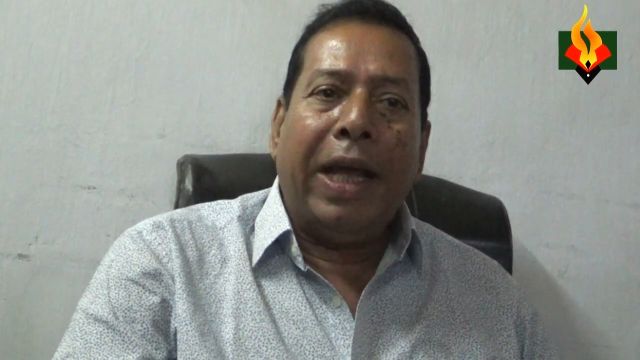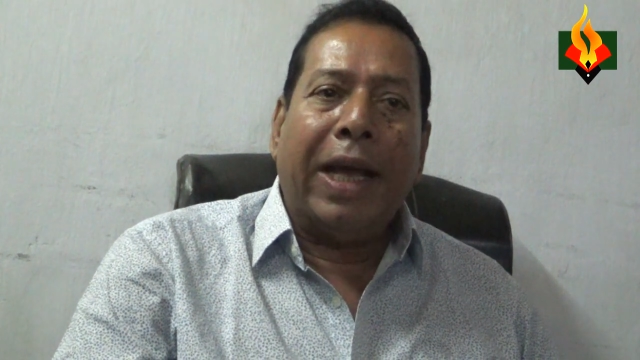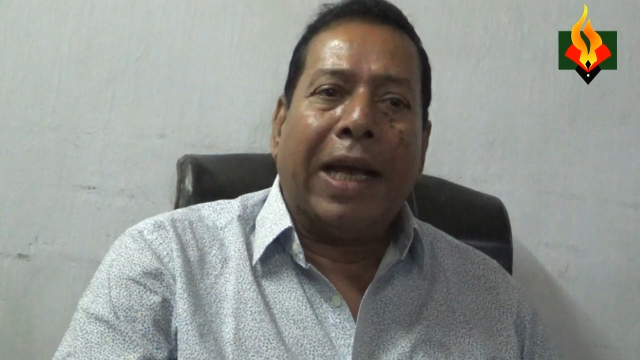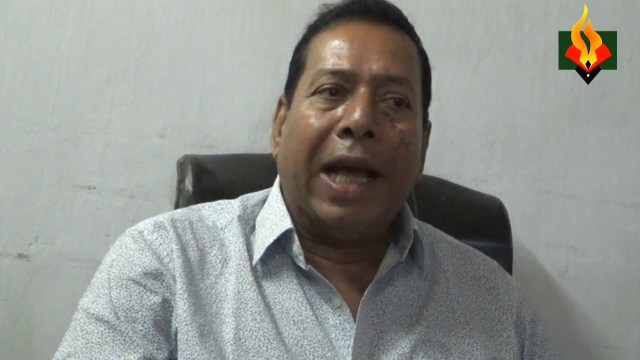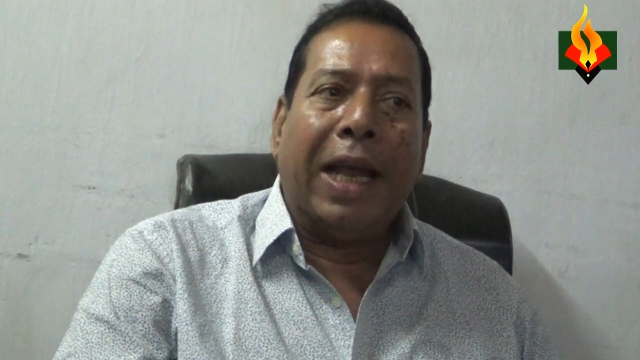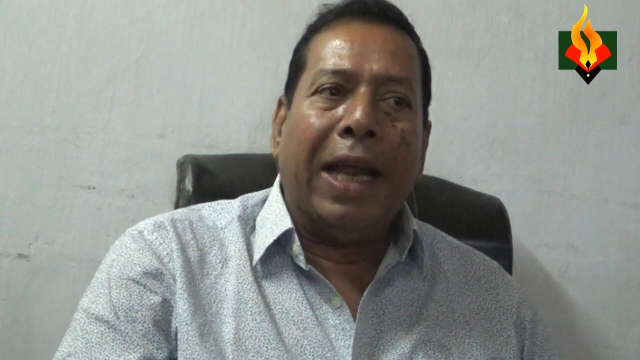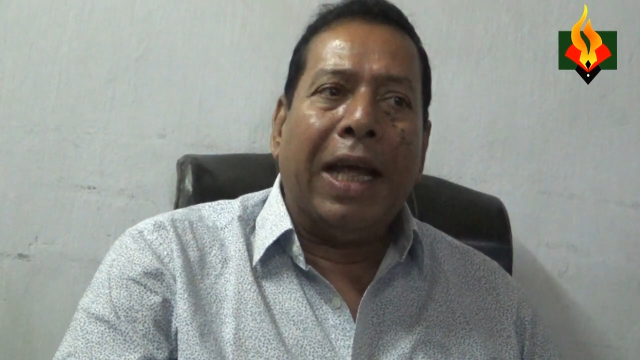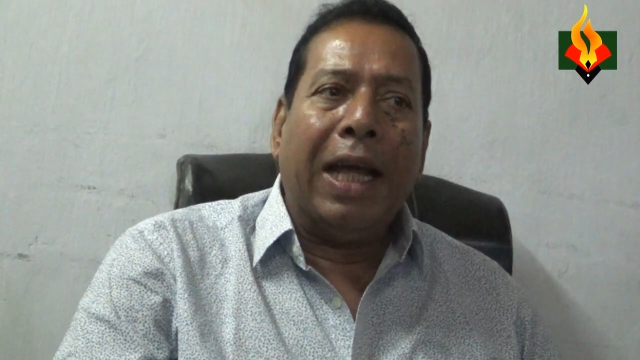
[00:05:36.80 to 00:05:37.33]

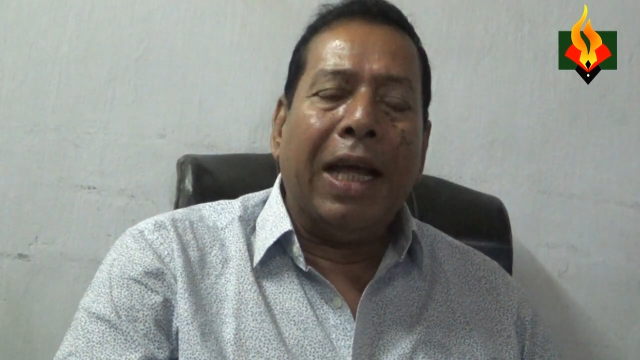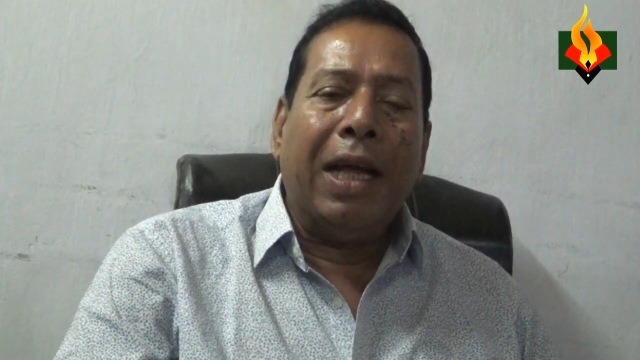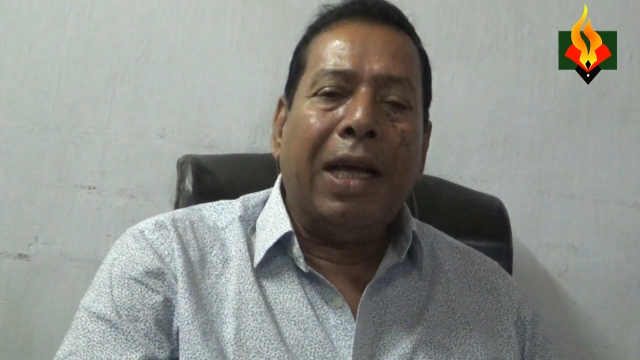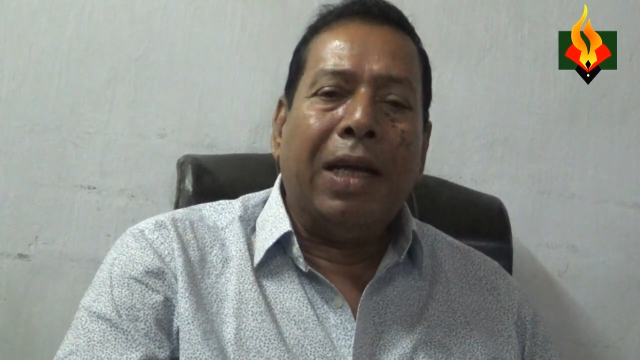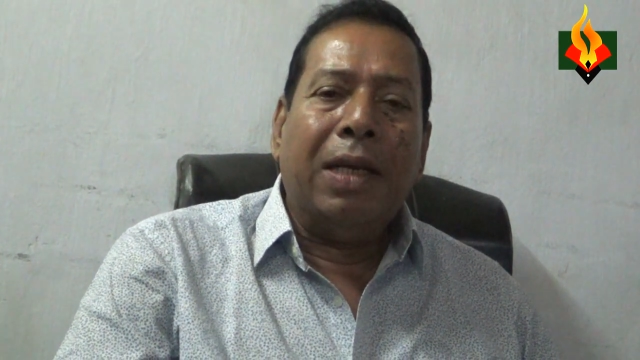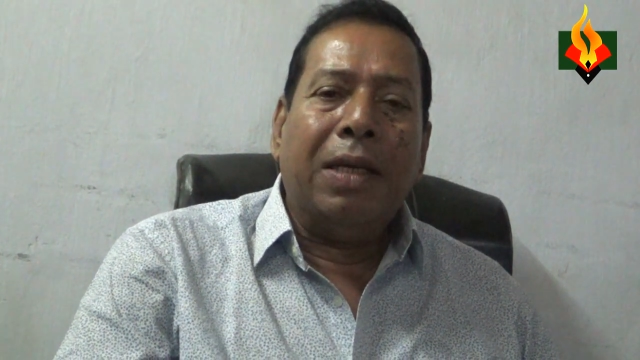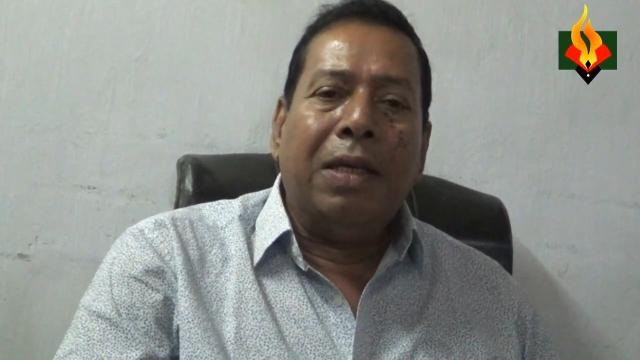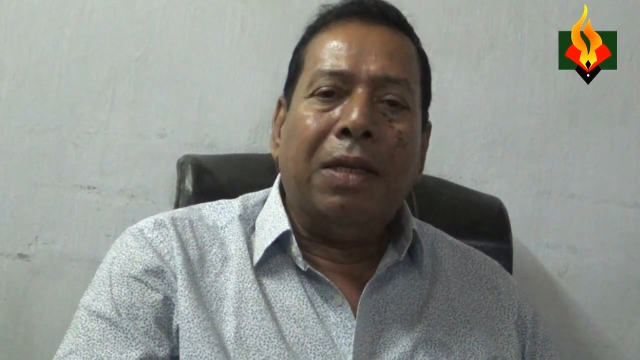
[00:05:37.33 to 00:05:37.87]
এখানে
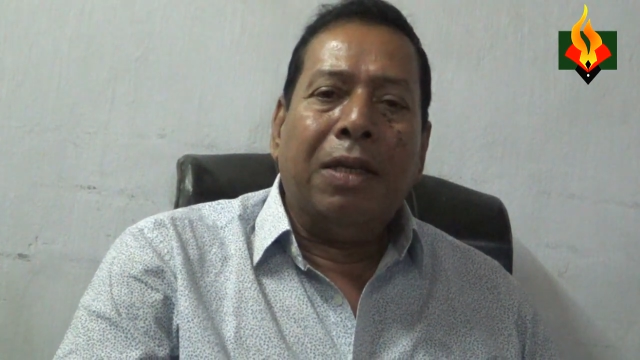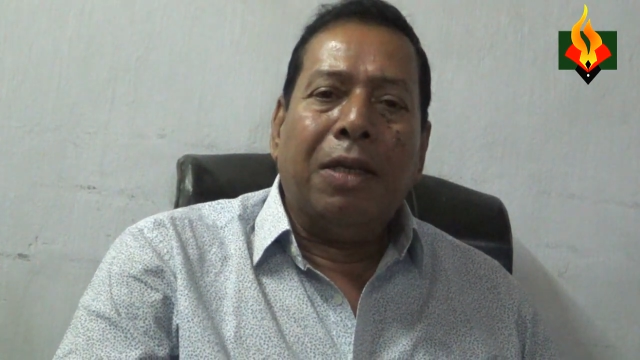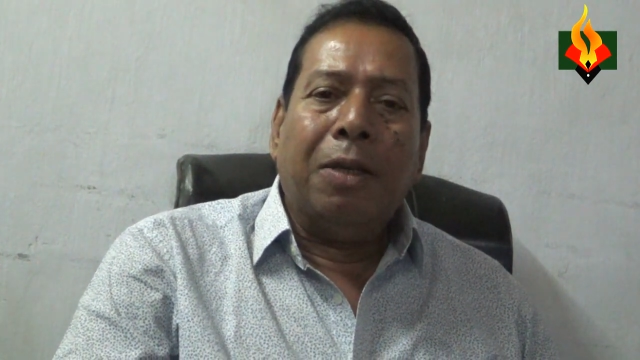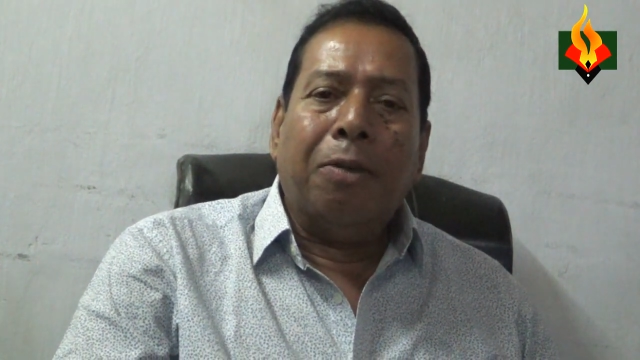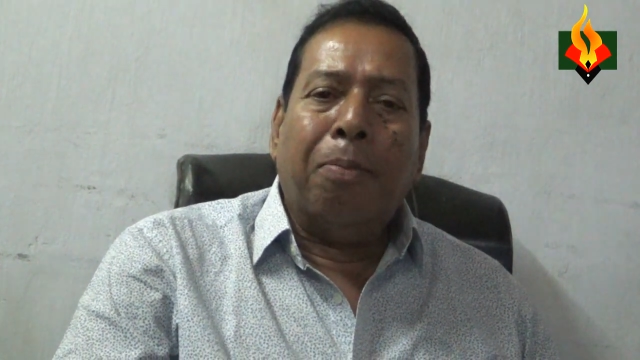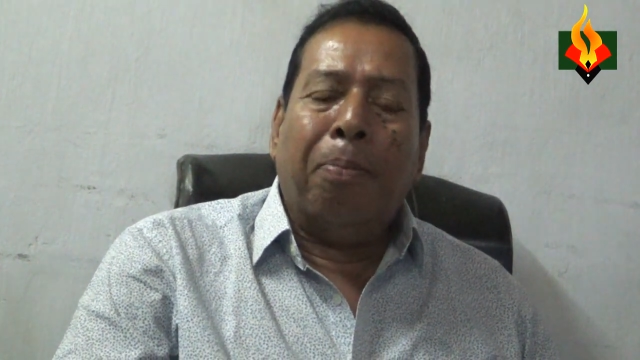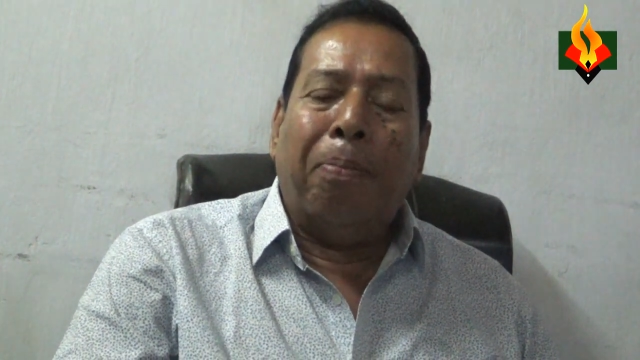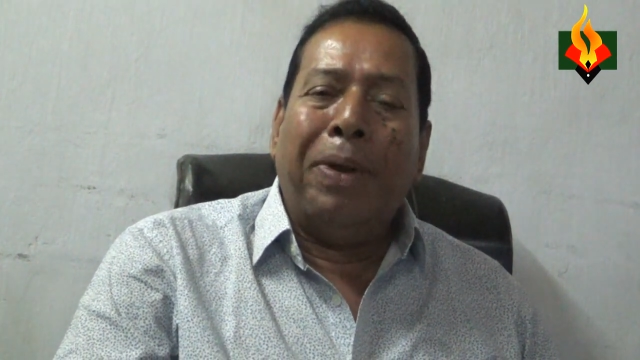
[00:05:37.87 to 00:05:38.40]

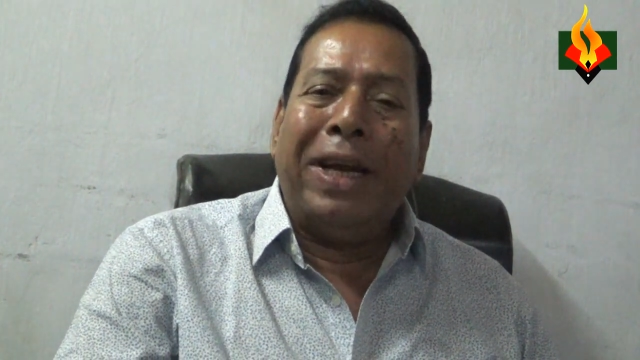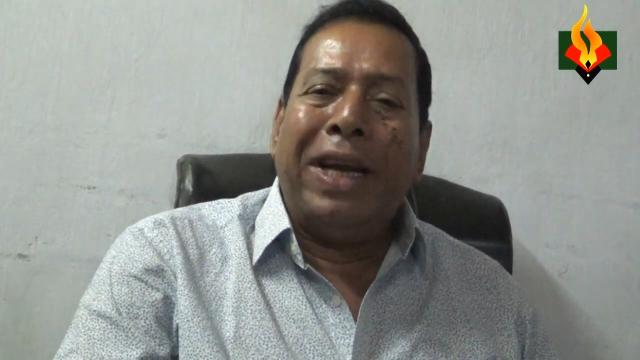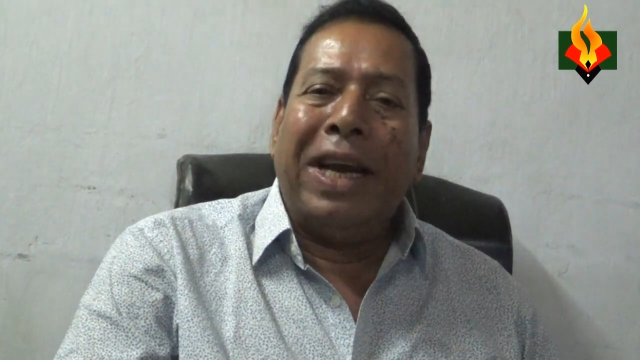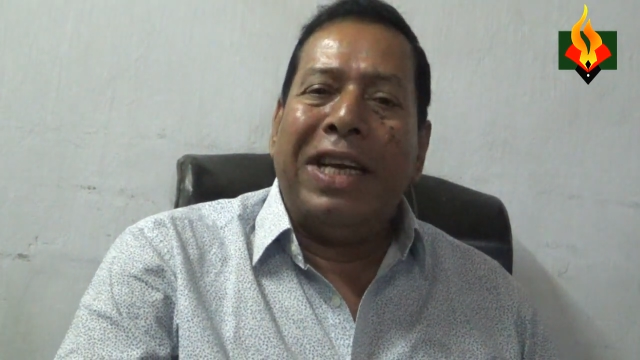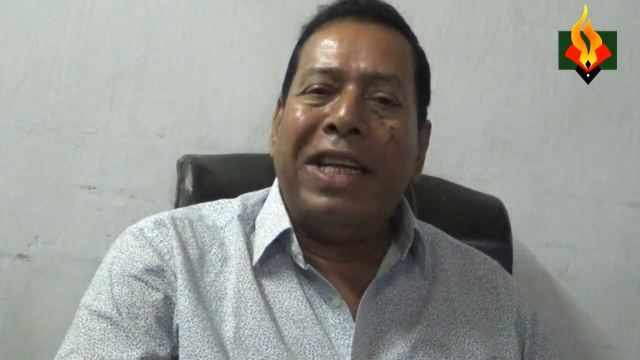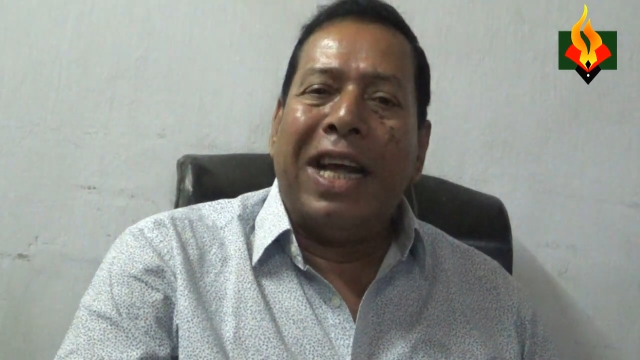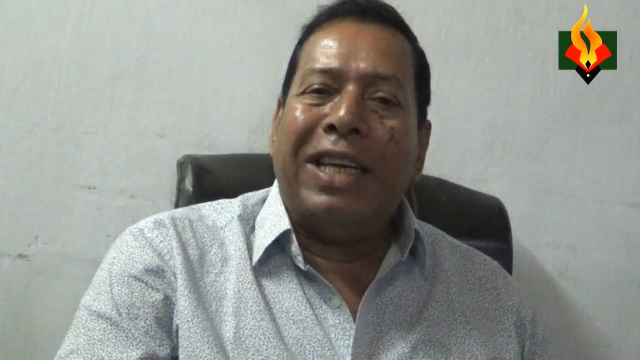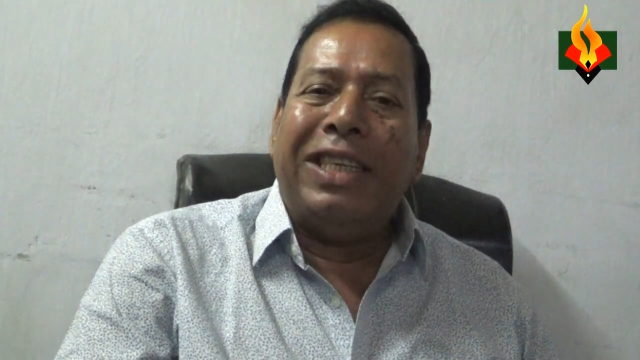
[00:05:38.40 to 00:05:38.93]

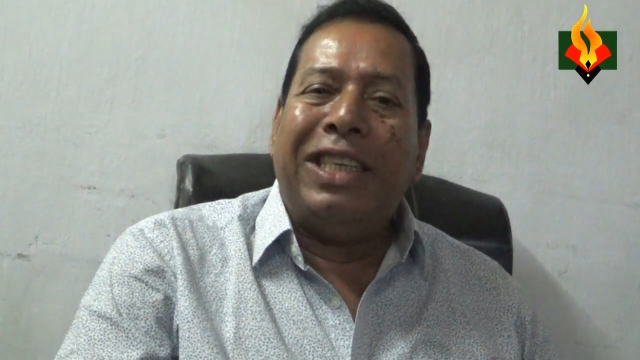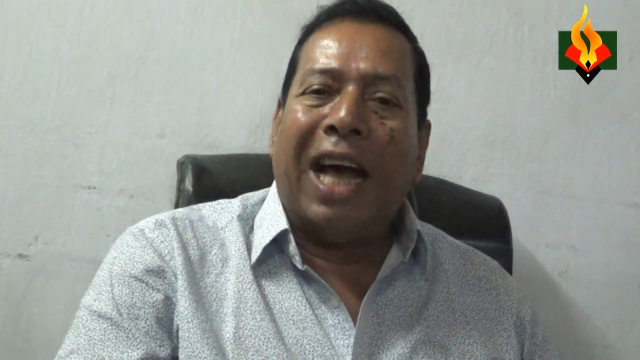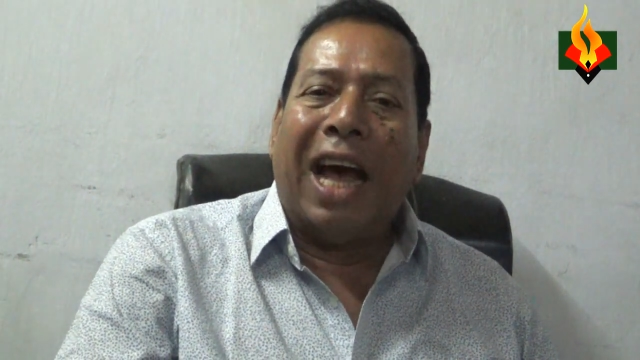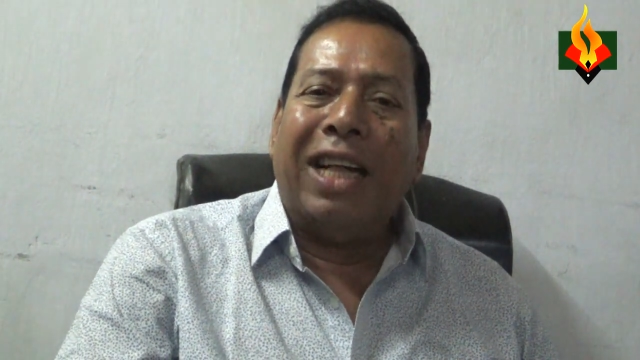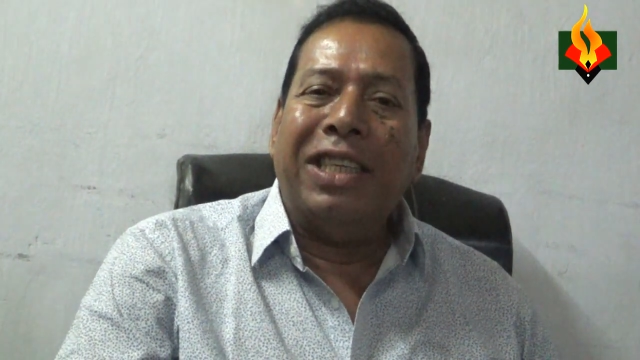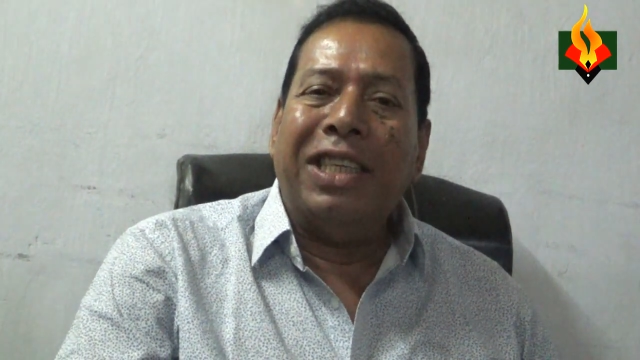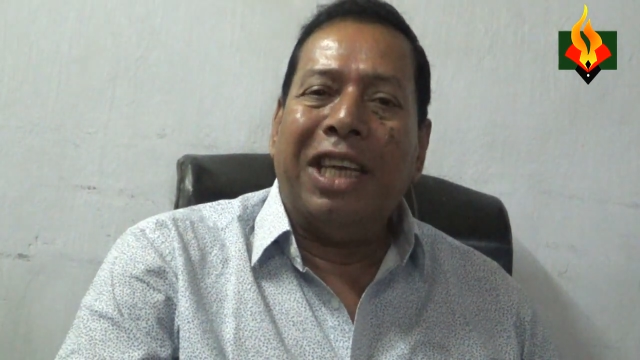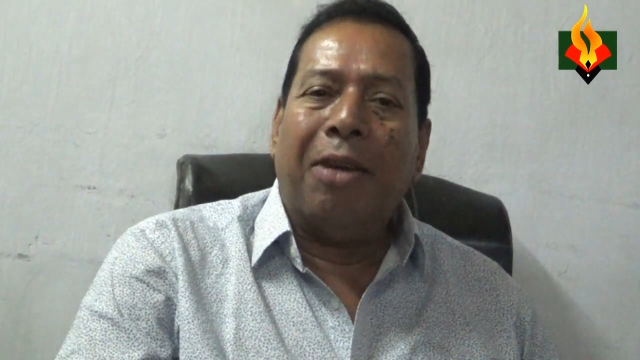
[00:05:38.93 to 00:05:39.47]
ব্রিগেডিয়ার
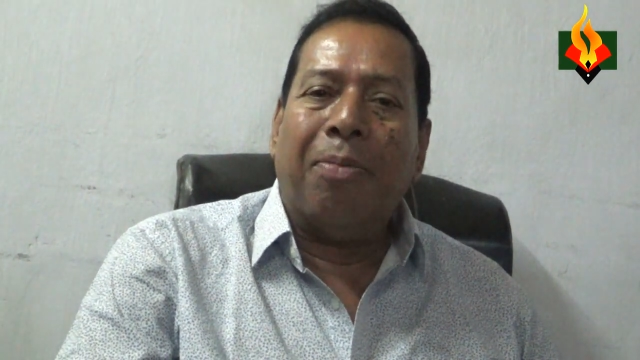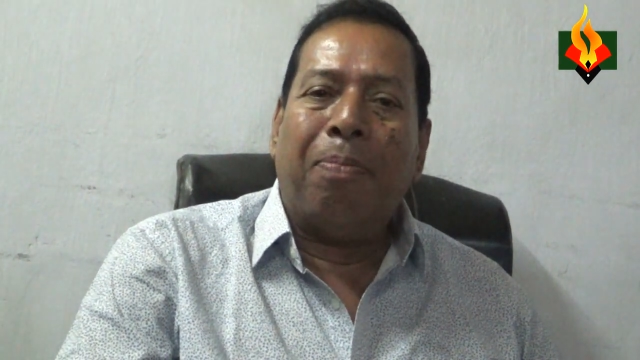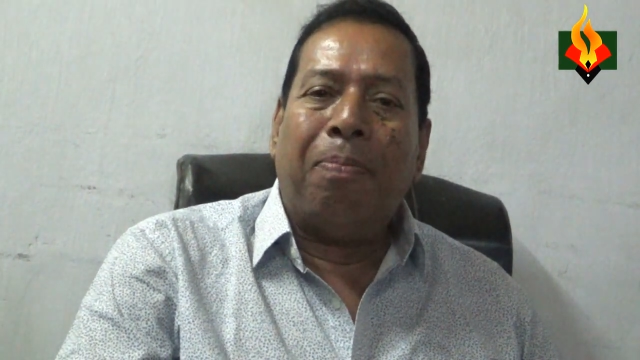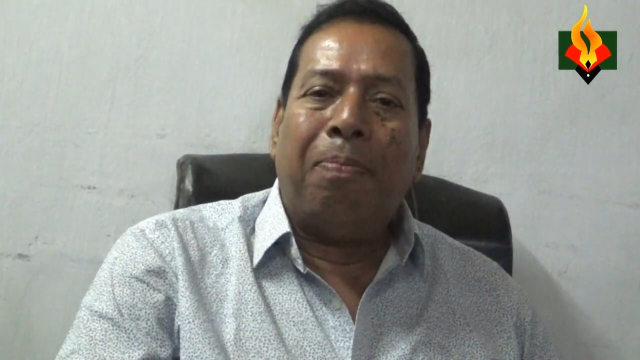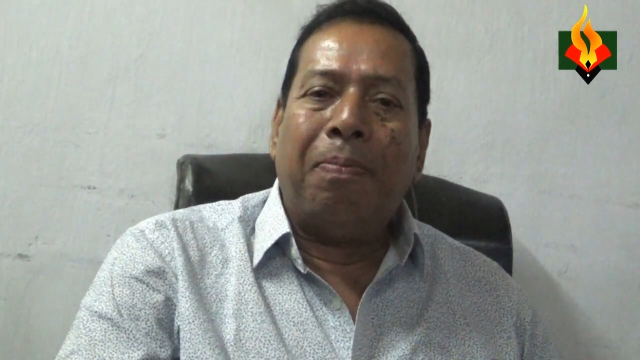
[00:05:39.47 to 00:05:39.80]
জাহানজেব